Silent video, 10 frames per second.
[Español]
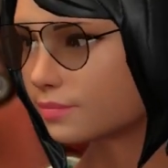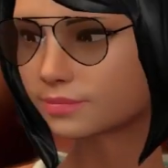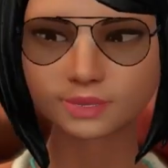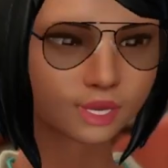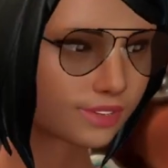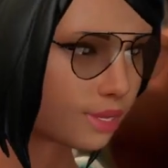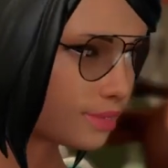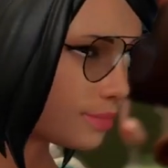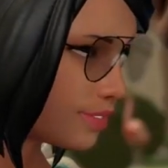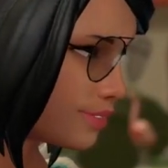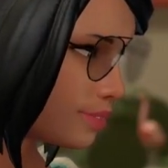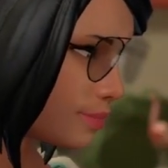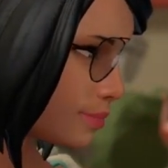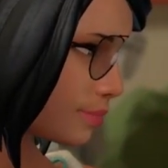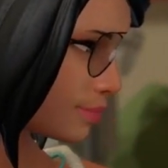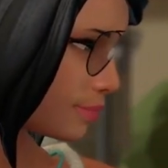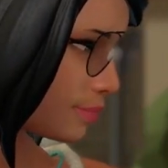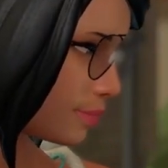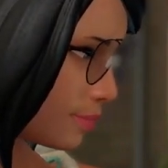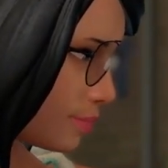En el que estamos.
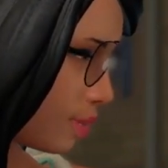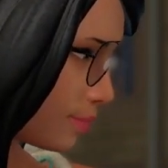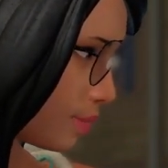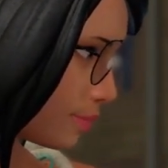Mucha